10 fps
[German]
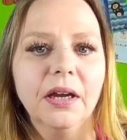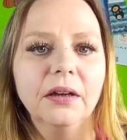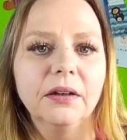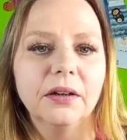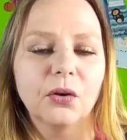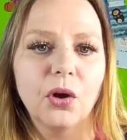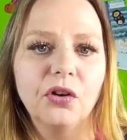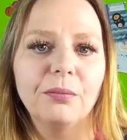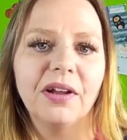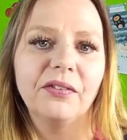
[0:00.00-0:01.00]
äh,
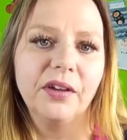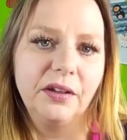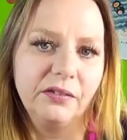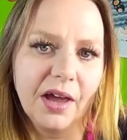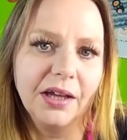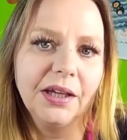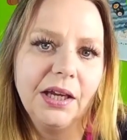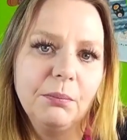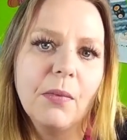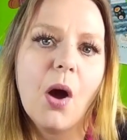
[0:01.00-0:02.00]
könnte man sich die Sachen
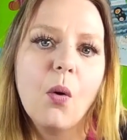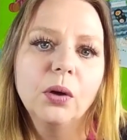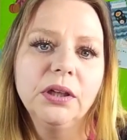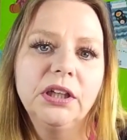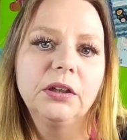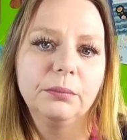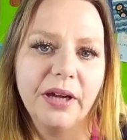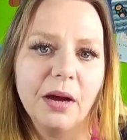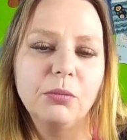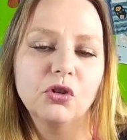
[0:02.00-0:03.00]
eben auch nicht
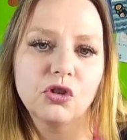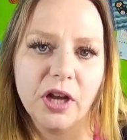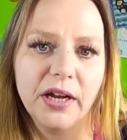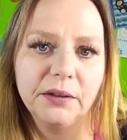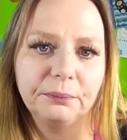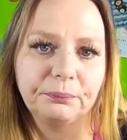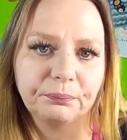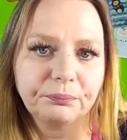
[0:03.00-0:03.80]
mehr bestellen.